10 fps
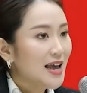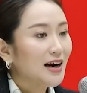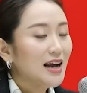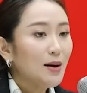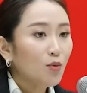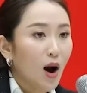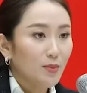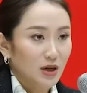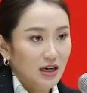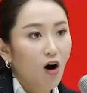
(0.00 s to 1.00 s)
ยังได้รับความ
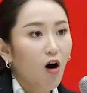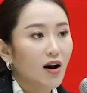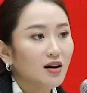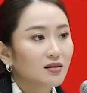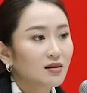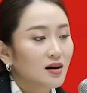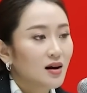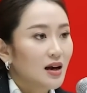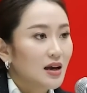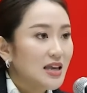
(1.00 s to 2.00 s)
เดือดร้อน
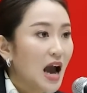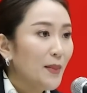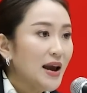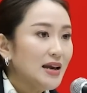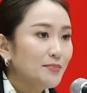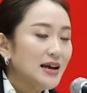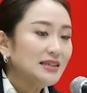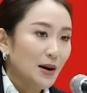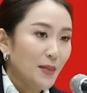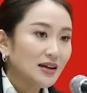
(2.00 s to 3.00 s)
ยังไม่ไม่
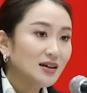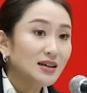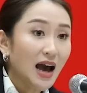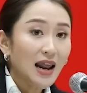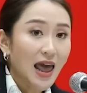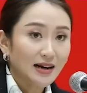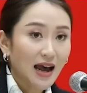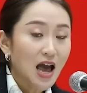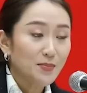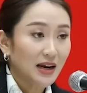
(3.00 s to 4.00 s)
สามารถขึ้นค่าแรง
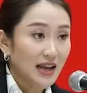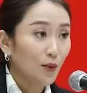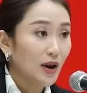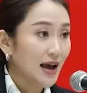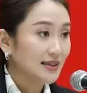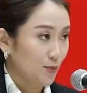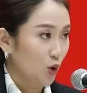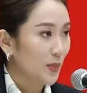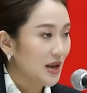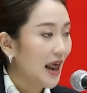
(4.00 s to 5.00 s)
ได้เป็นระยะเวลาสิบก
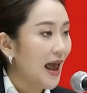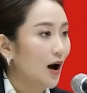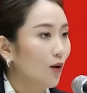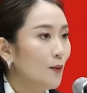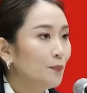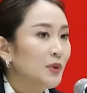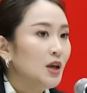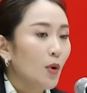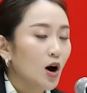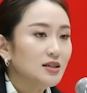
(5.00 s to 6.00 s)
ว่าปีแล้ว
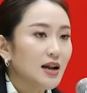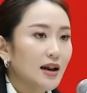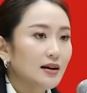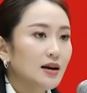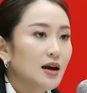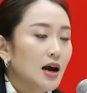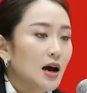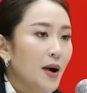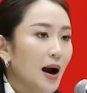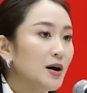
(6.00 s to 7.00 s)
เพราะฉะนั้น
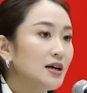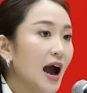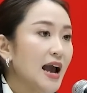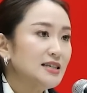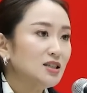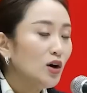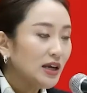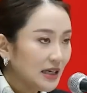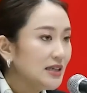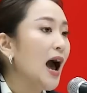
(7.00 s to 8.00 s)
พรรคเพื่อไทยจึงต้อง
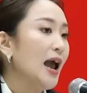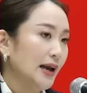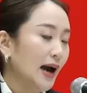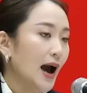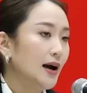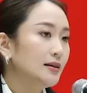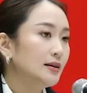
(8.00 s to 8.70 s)
คิดใหญ่ค่ะ